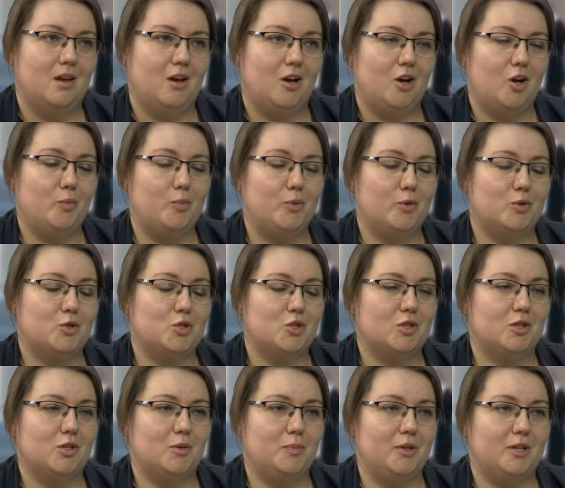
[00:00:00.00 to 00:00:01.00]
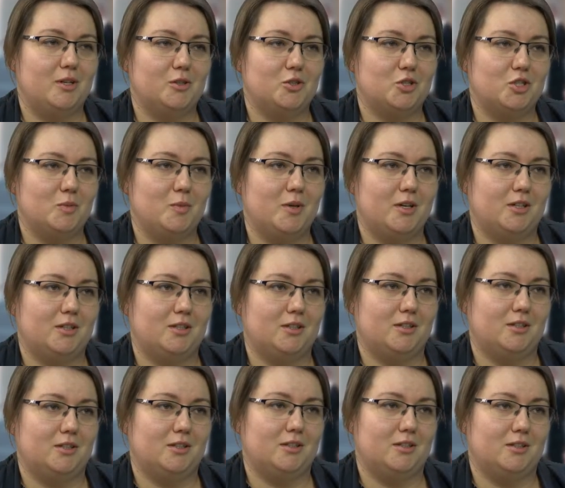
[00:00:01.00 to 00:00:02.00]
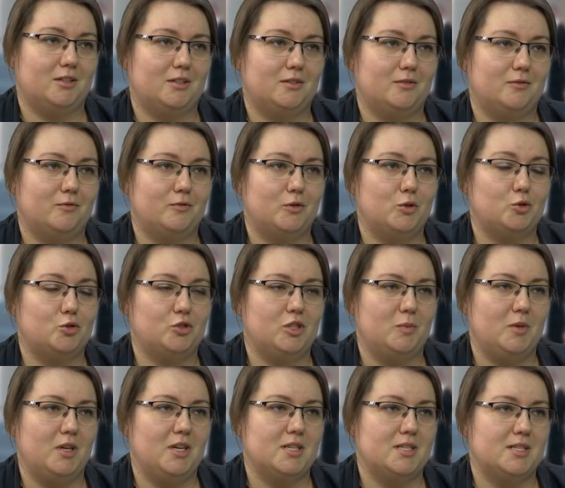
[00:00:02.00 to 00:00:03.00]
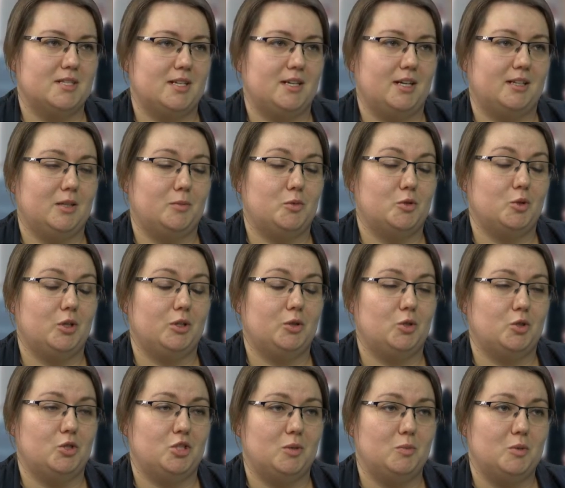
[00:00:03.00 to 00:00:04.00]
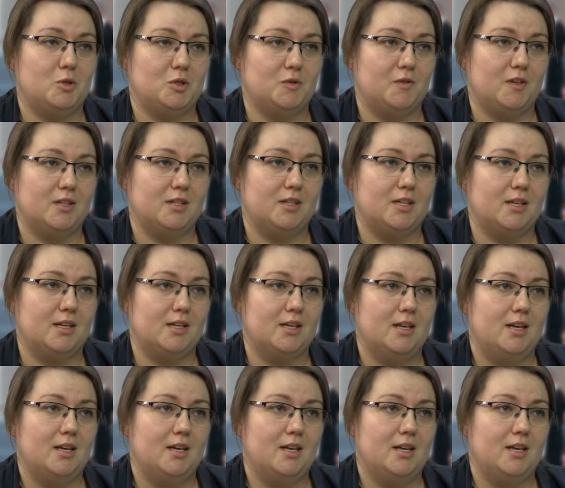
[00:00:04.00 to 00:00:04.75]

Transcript: Oprócz e, pielgrzymek w różne miejsca, jak na przykład do Ziemi Świętej,